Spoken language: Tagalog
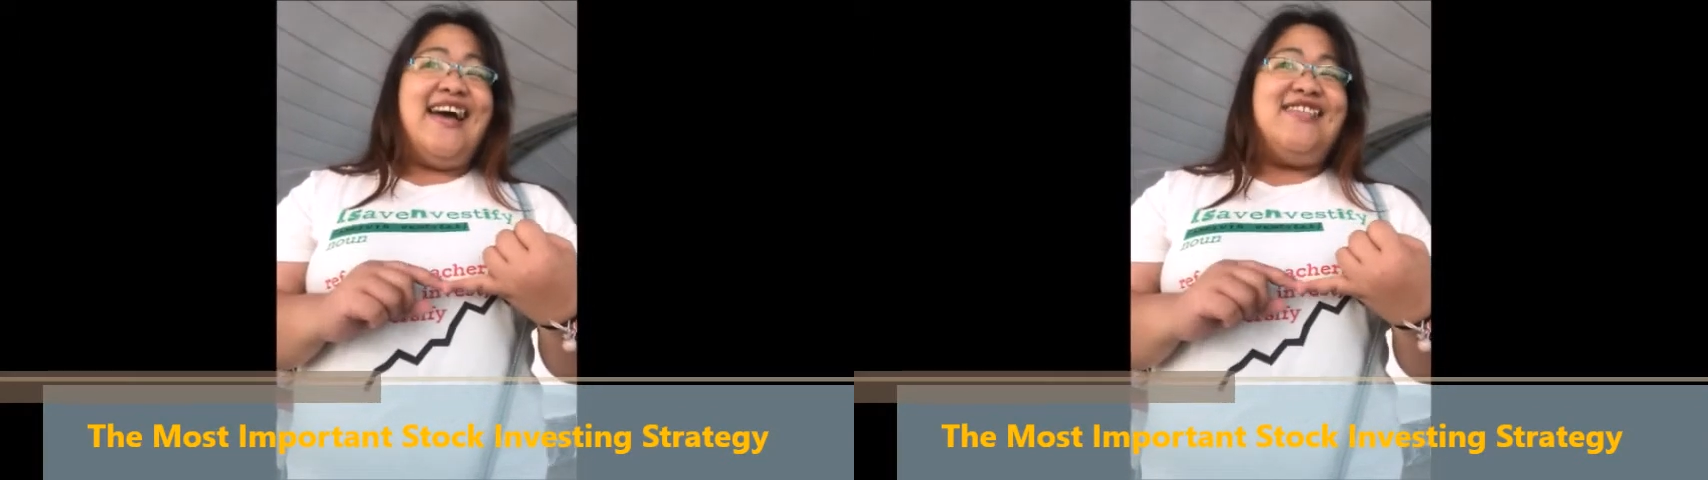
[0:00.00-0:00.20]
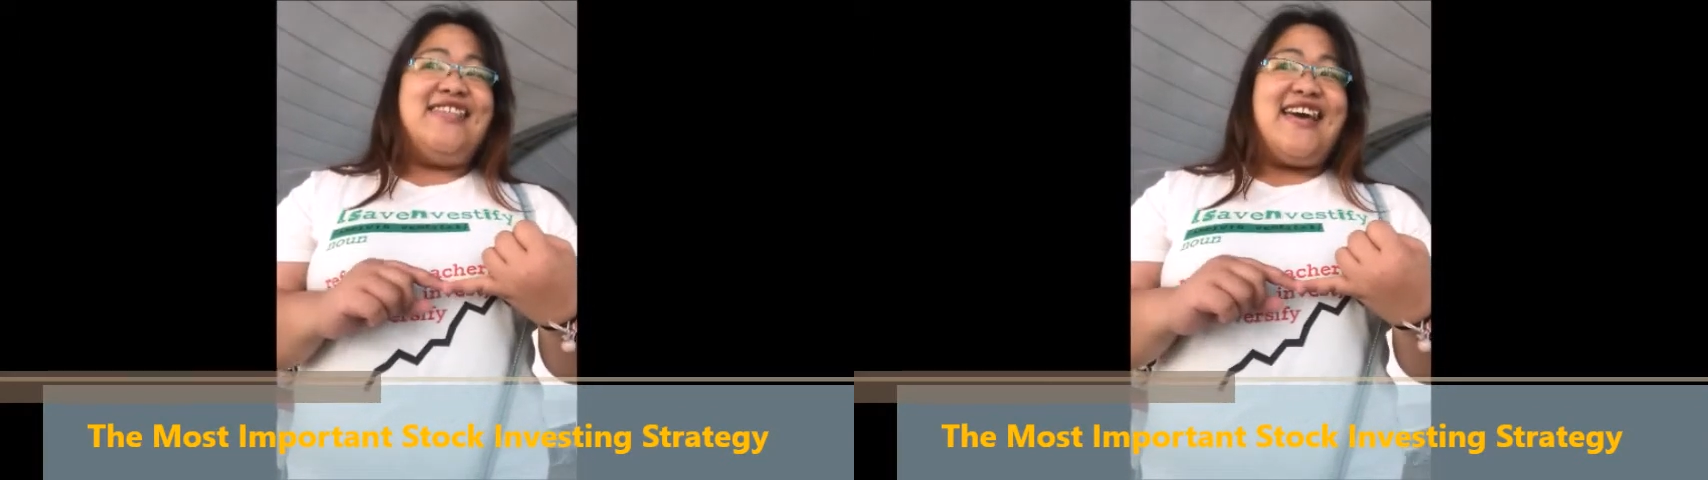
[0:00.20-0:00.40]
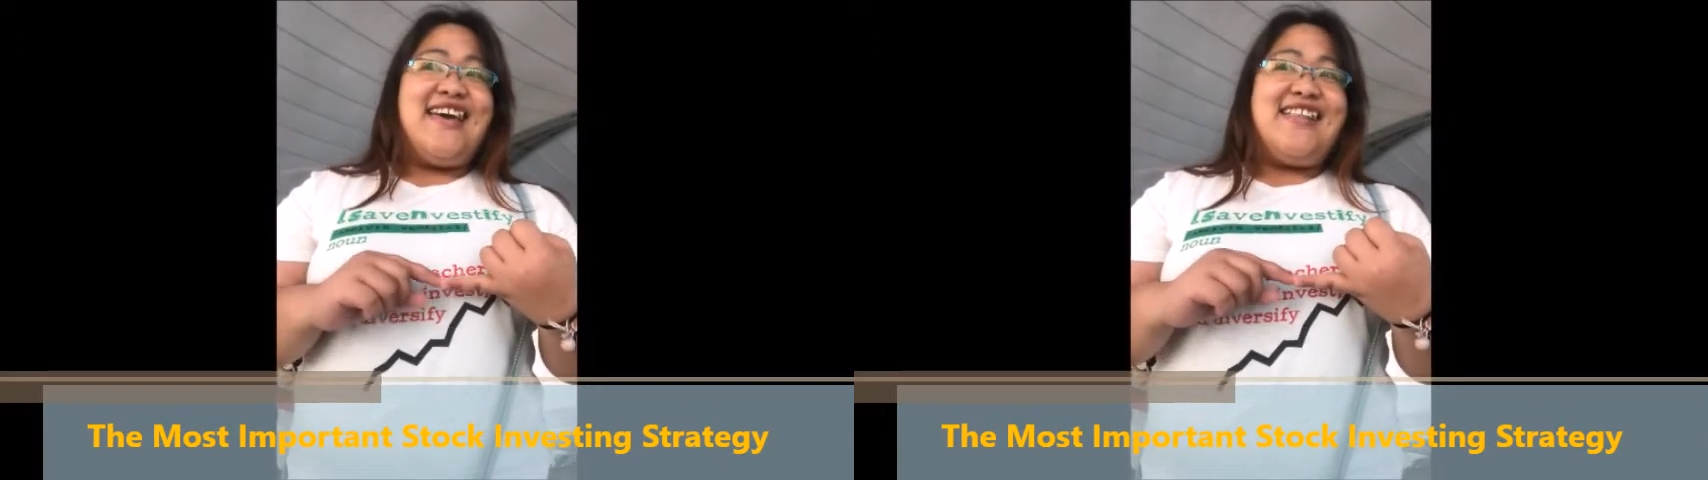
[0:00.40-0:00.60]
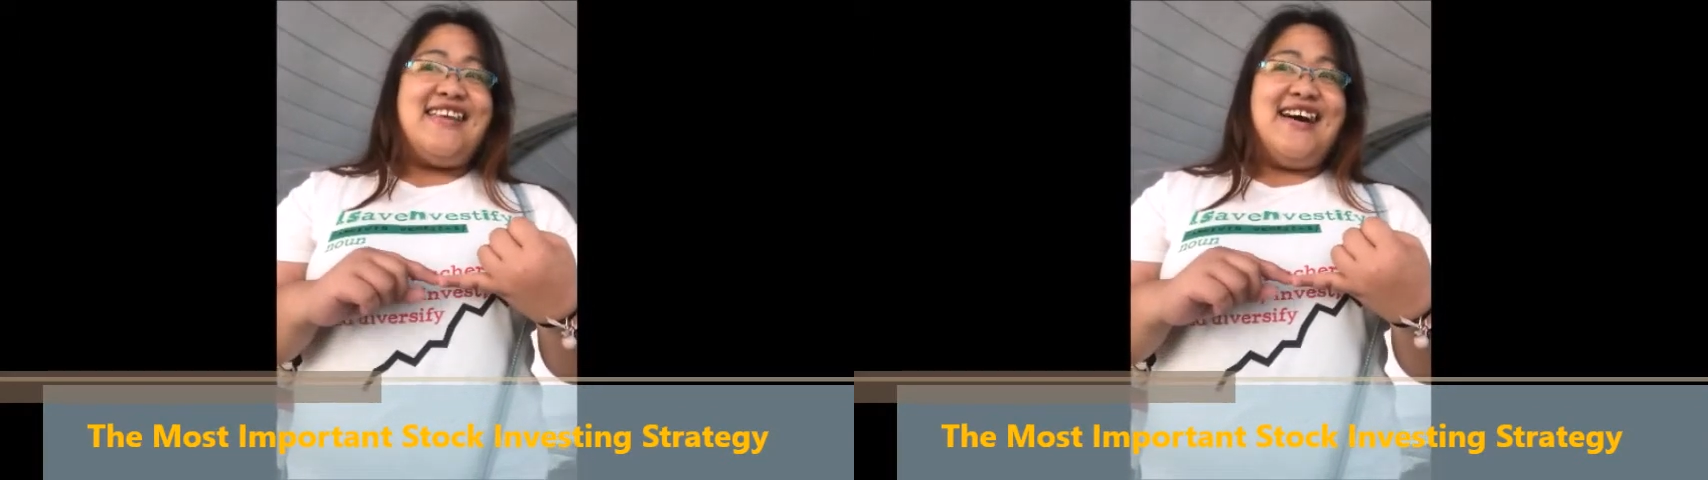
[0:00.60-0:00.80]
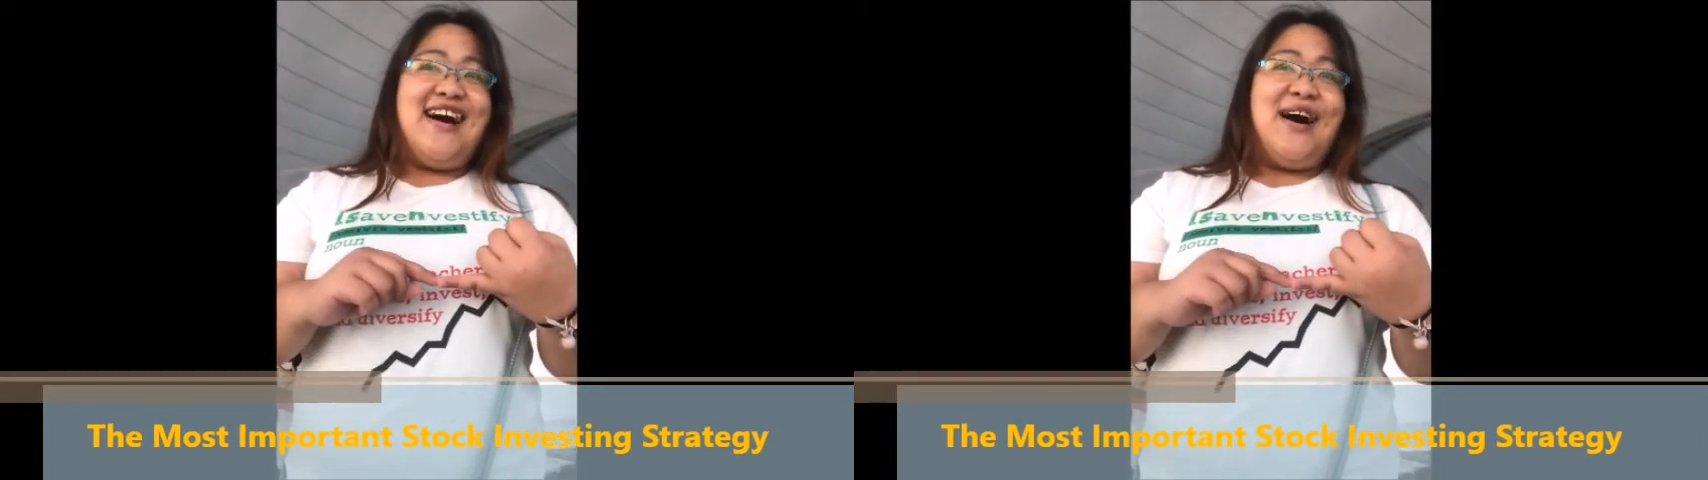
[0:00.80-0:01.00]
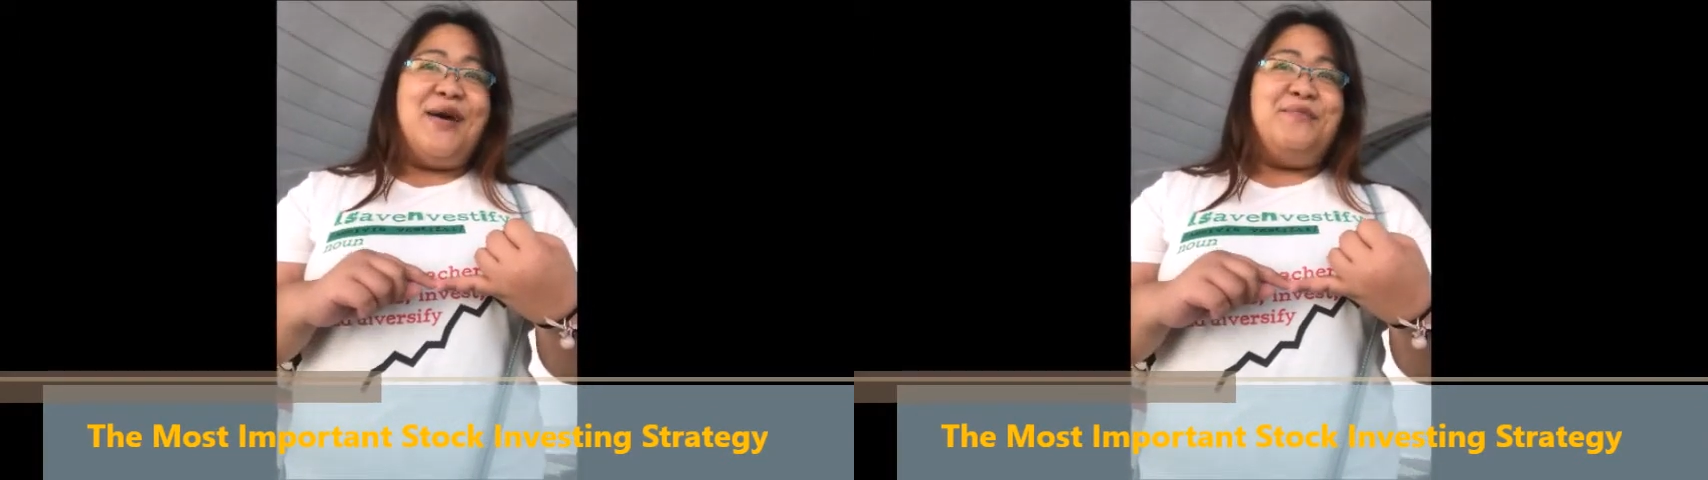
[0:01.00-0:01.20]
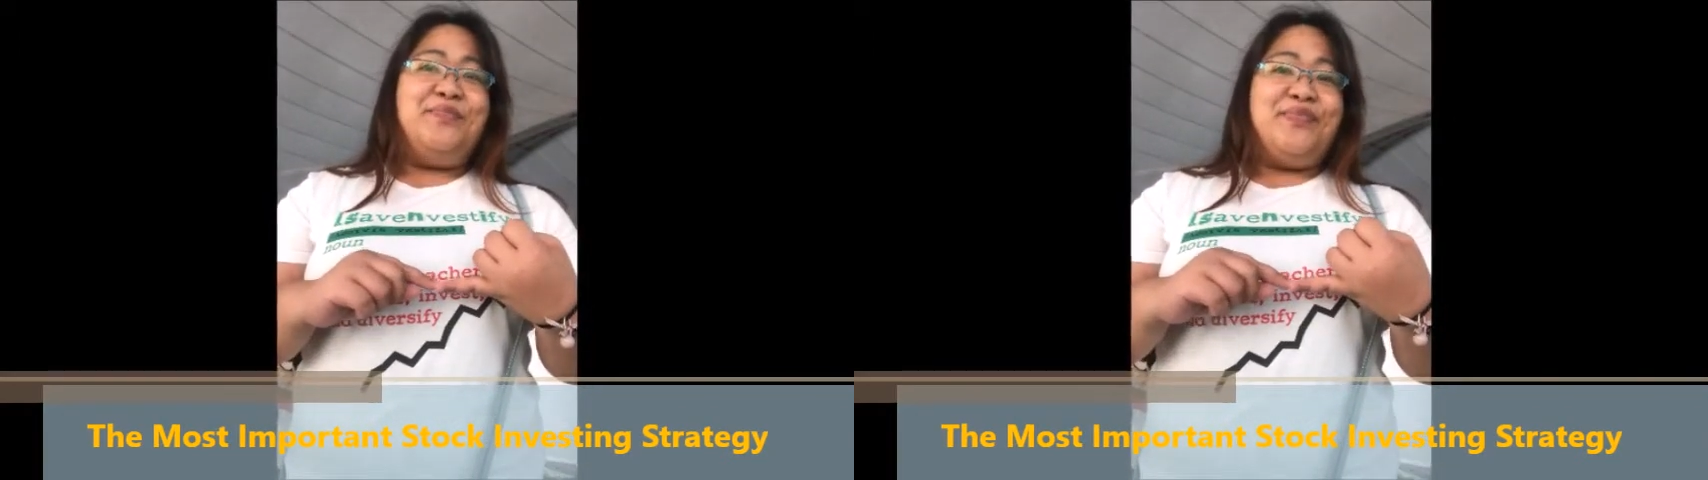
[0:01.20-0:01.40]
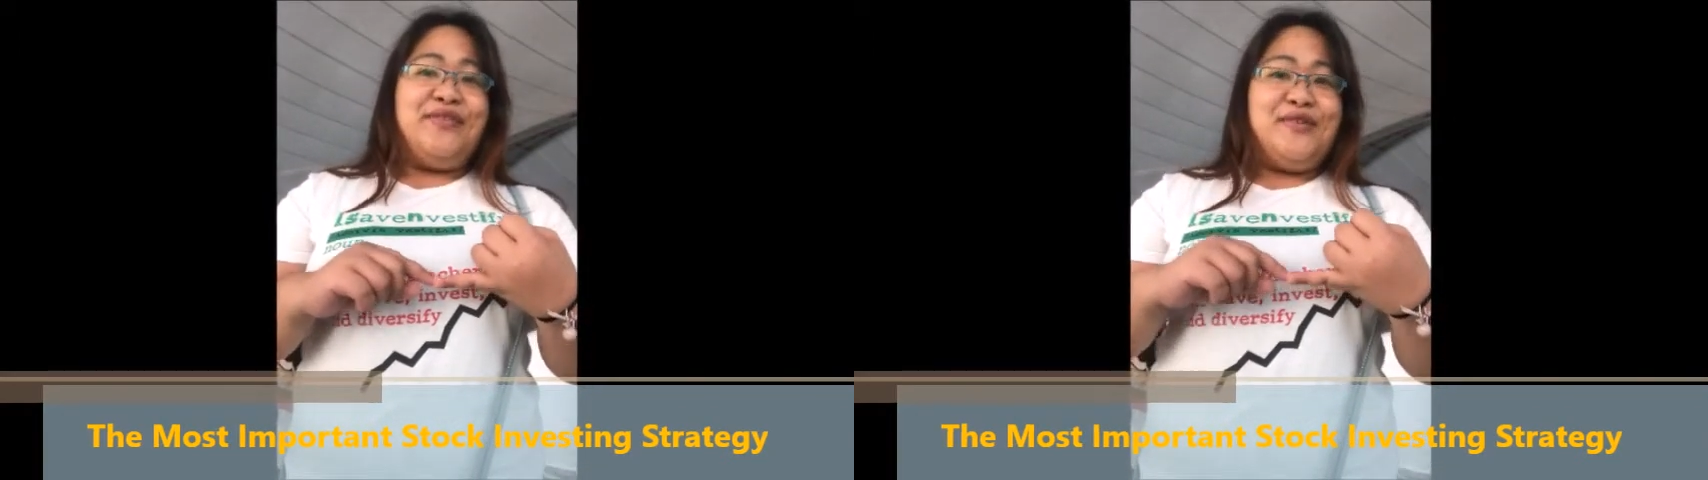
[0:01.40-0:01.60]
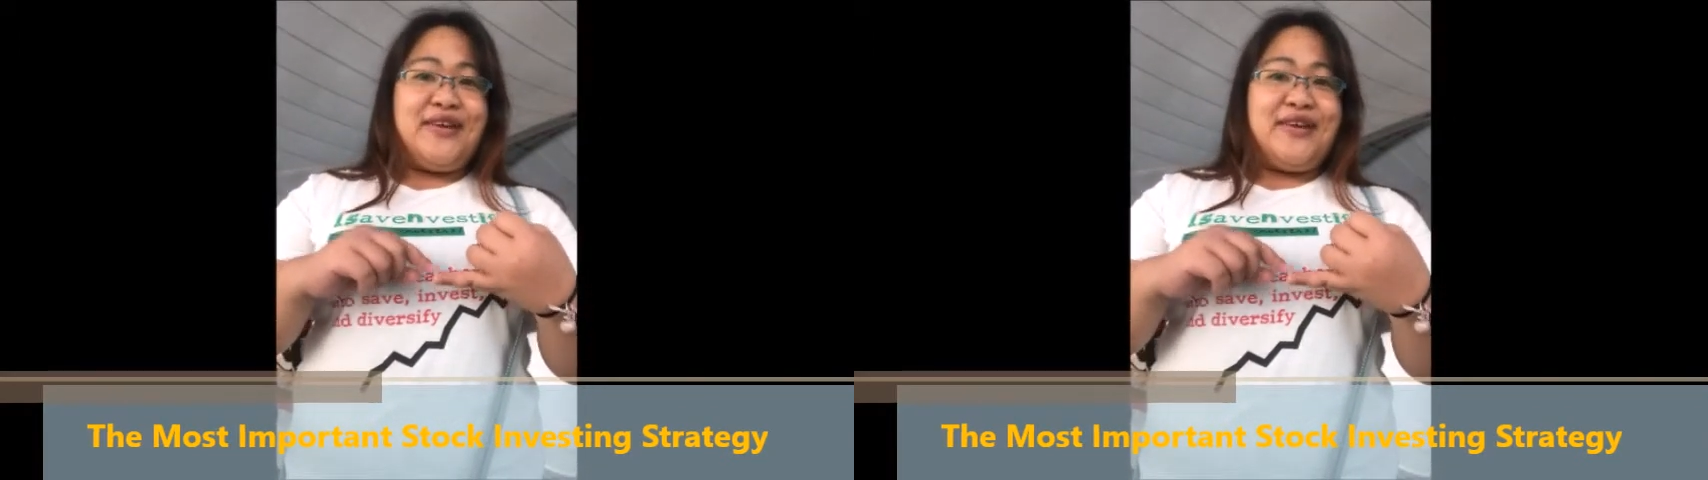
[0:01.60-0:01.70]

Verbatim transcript: and then um,